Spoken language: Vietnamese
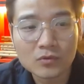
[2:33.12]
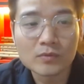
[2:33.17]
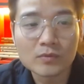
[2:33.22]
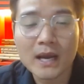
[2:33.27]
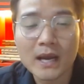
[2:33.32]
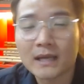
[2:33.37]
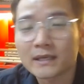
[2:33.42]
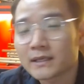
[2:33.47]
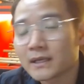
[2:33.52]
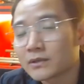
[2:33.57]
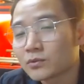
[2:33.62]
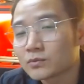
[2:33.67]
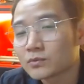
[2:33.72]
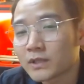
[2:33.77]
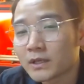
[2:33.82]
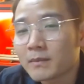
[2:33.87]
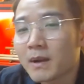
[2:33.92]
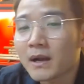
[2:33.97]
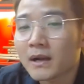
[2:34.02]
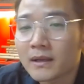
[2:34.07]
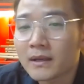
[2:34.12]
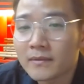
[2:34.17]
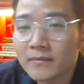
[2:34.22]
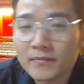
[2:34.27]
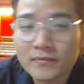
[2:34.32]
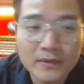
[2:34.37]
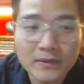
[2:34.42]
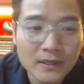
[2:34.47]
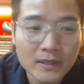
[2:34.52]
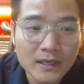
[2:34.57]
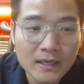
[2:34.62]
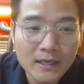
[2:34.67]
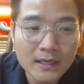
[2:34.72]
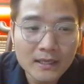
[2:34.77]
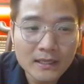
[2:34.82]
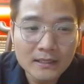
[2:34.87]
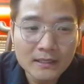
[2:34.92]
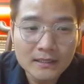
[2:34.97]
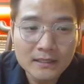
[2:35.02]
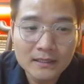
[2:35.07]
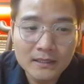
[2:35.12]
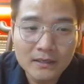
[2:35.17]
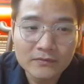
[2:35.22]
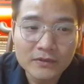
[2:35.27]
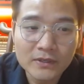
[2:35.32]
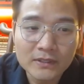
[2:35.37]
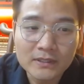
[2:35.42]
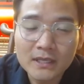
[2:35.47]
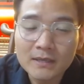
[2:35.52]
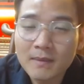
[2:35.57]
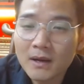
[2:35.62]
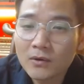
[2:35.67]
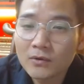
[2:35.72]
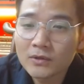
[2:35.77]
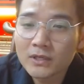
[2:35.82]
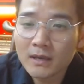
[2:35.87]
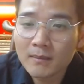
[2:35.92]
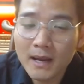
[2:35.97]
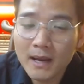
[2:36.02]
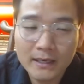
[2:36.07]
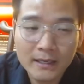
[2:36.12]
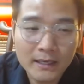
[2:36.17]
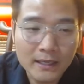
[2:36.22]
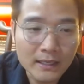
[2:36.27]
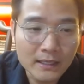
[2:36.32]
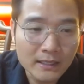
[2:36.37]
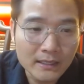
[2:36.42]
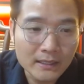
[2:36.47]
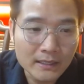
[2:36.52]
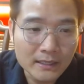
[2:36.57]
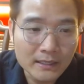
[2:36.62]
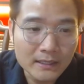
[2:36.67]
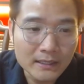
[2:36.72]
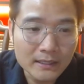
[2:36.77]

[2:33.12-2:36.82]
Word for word: Cung càn nghe cung Tây Bắc. Ở phía Tây Bắc của nhà bạn này